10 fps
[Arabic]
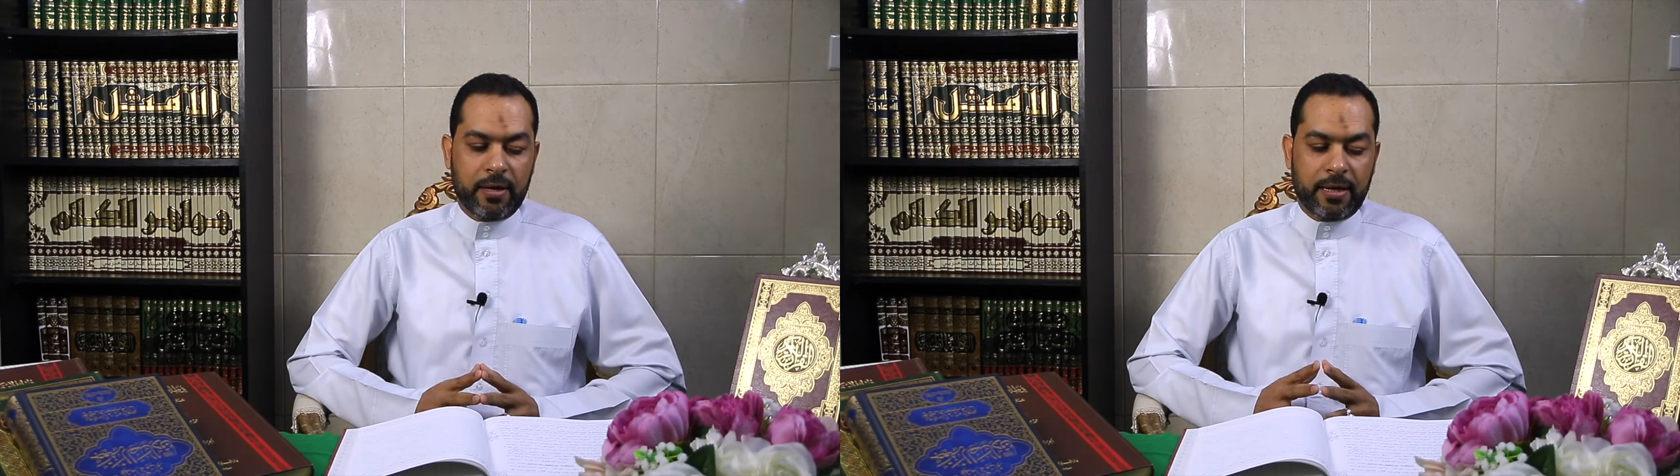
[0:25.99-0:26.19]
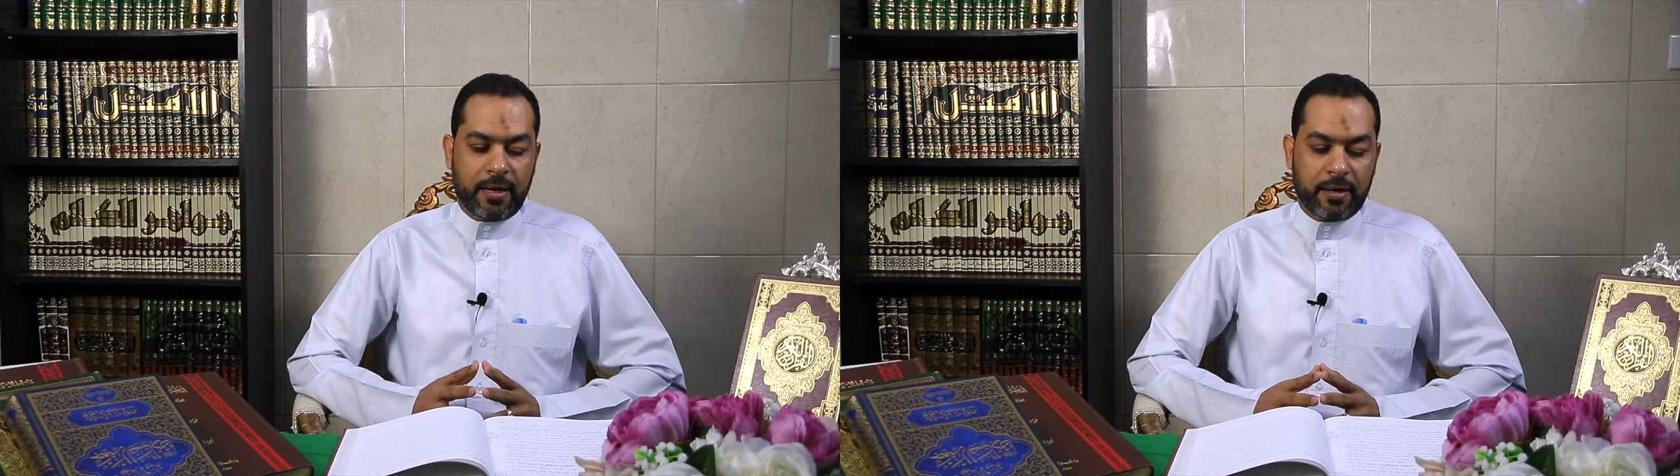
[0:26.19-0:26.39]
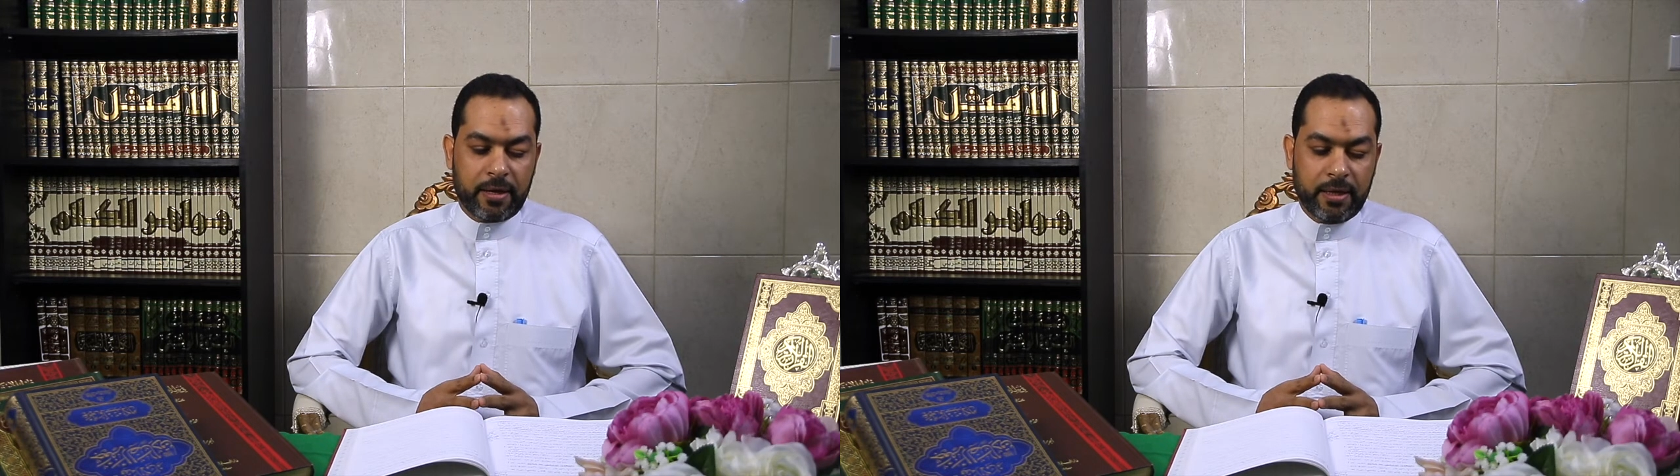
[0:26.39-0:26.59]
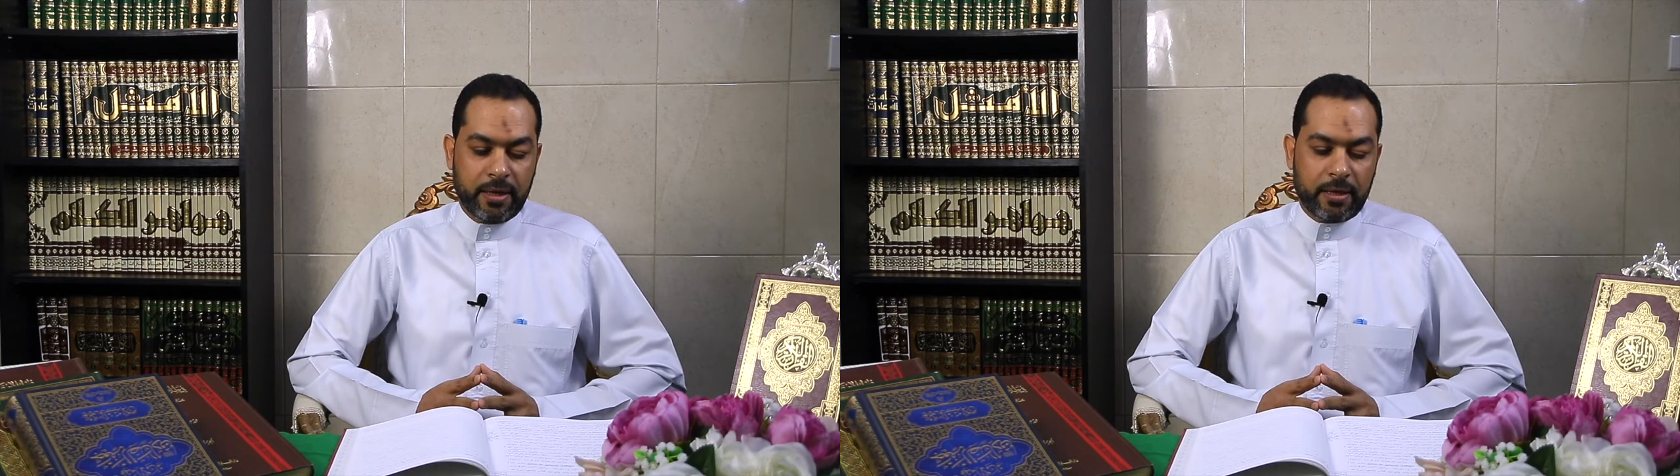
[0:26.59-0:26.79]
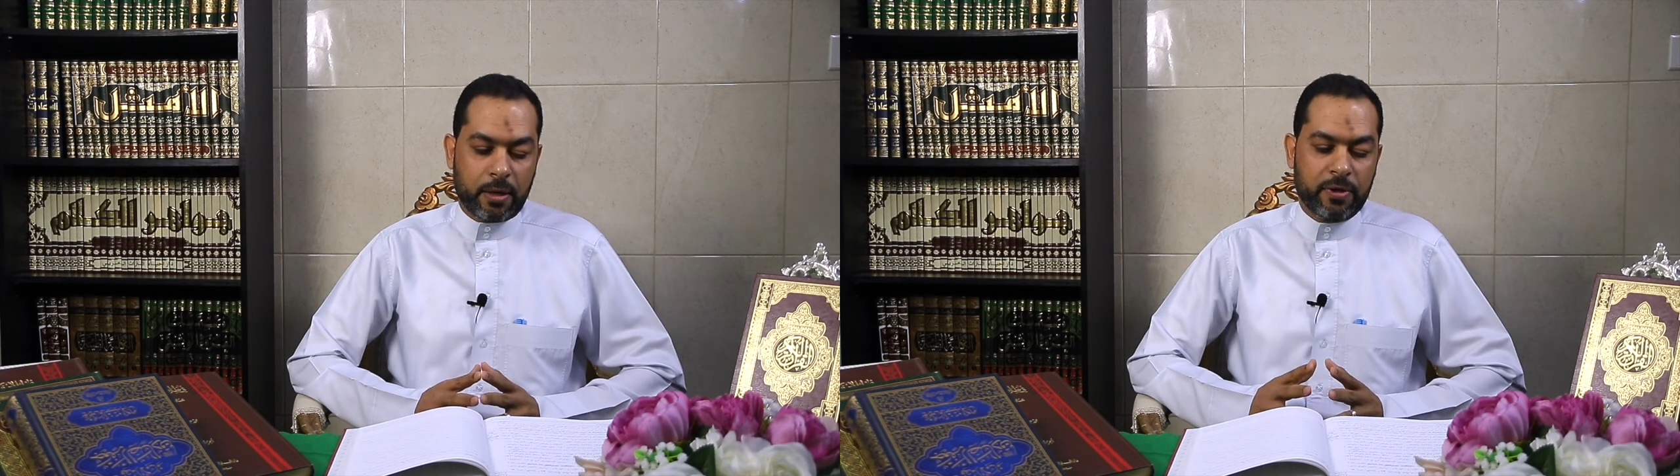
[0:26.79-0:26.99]

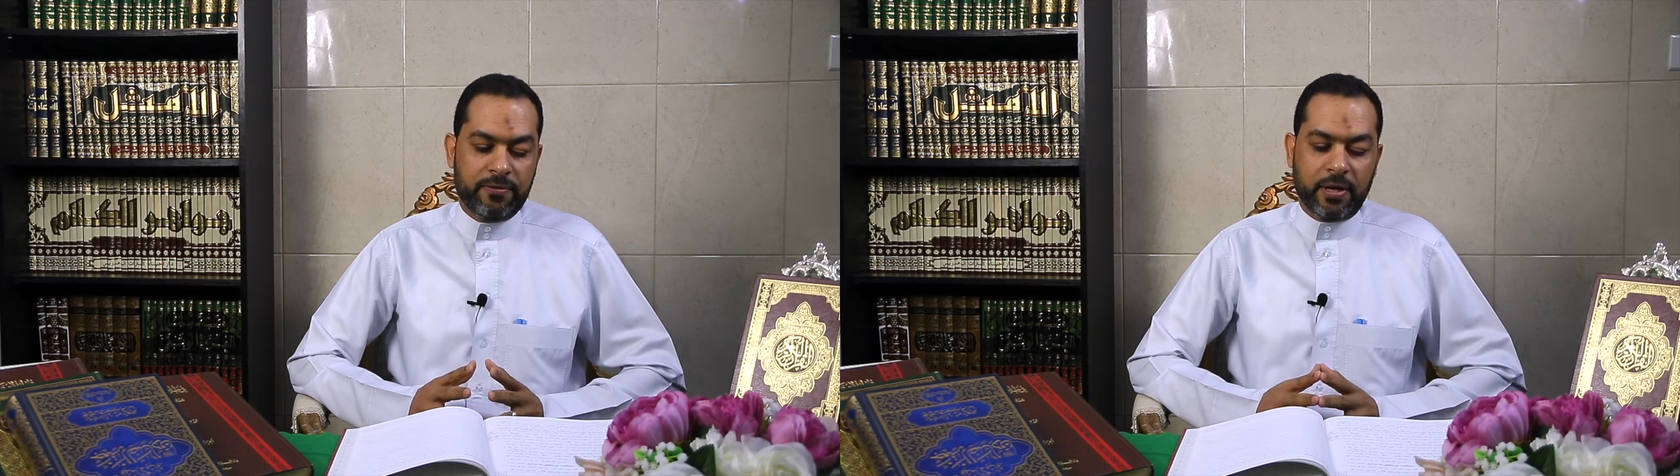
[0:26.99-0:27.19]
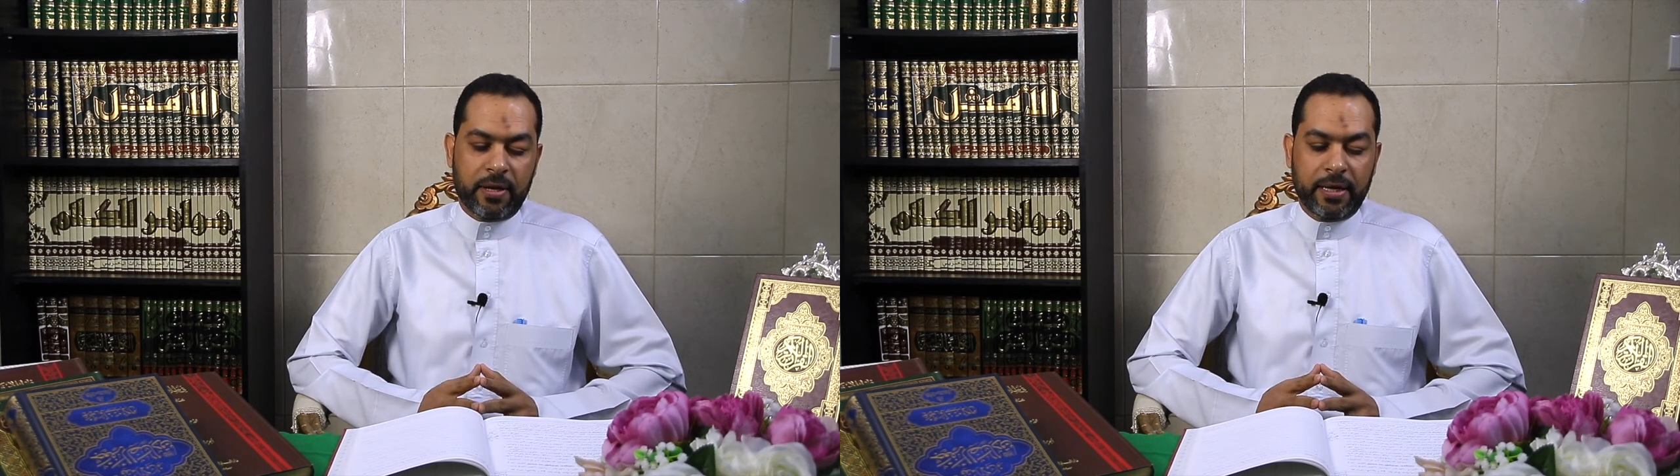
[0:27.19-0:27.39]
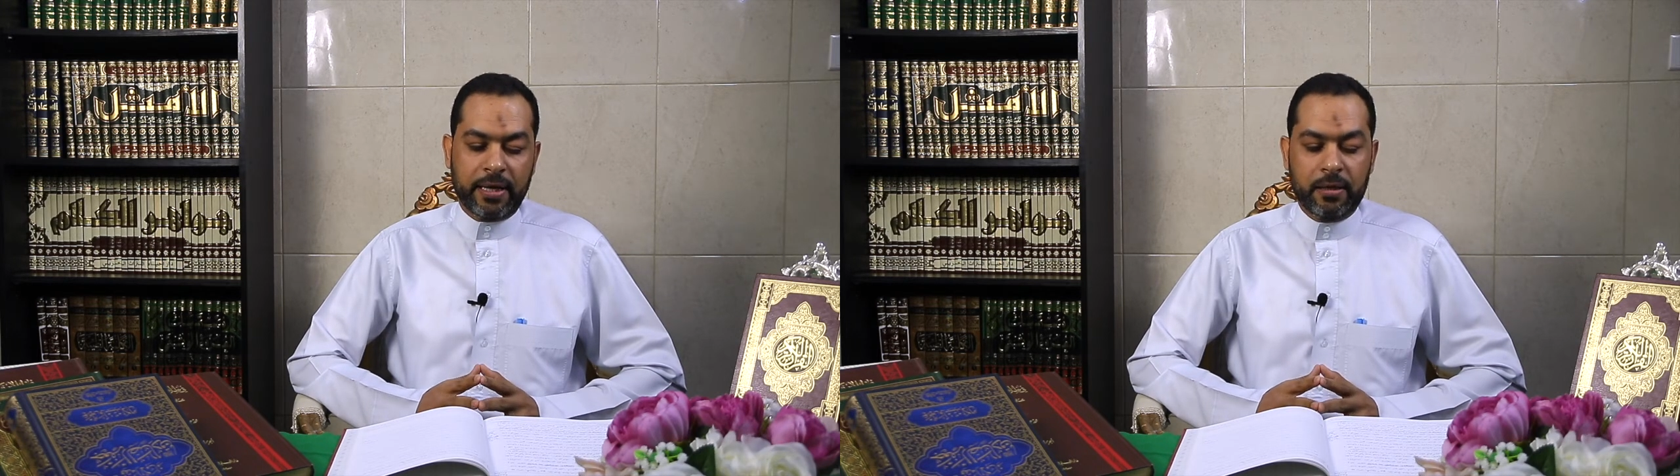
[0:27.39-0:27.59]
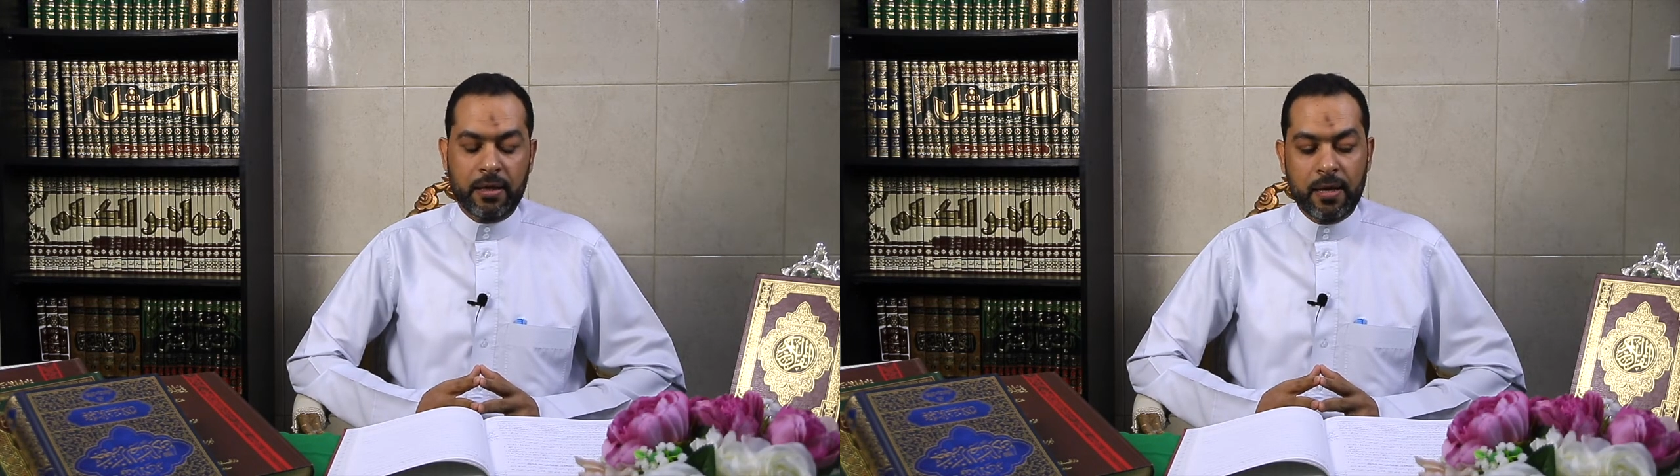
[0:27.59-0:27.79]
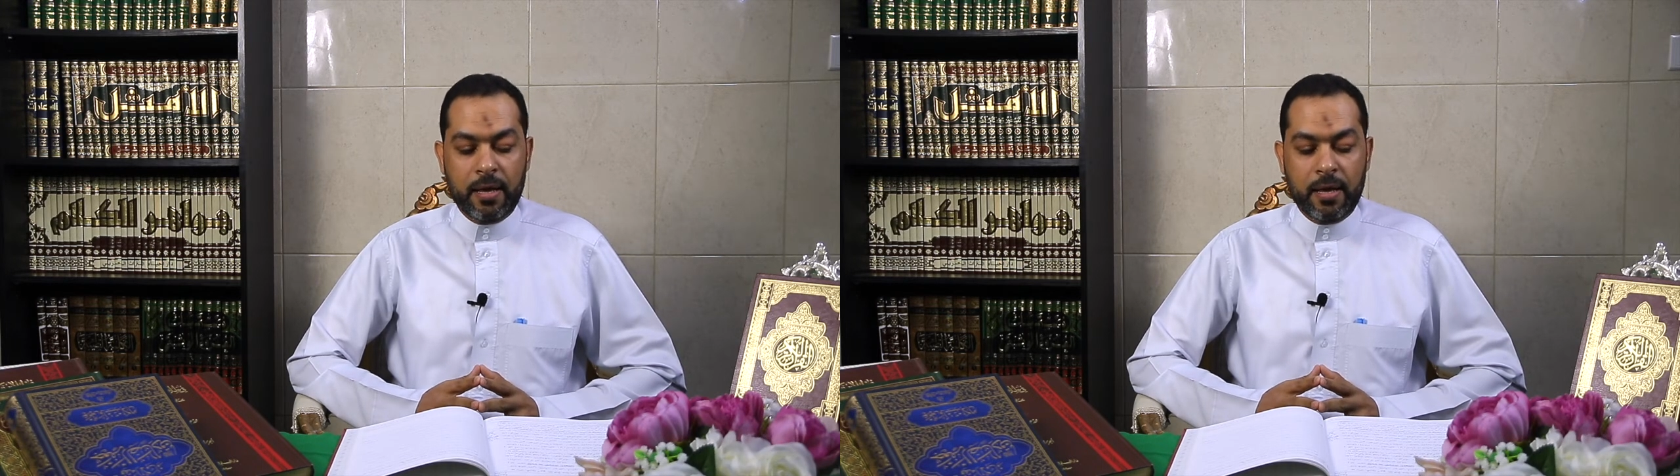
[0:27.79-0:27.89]
العقدي أو الفكري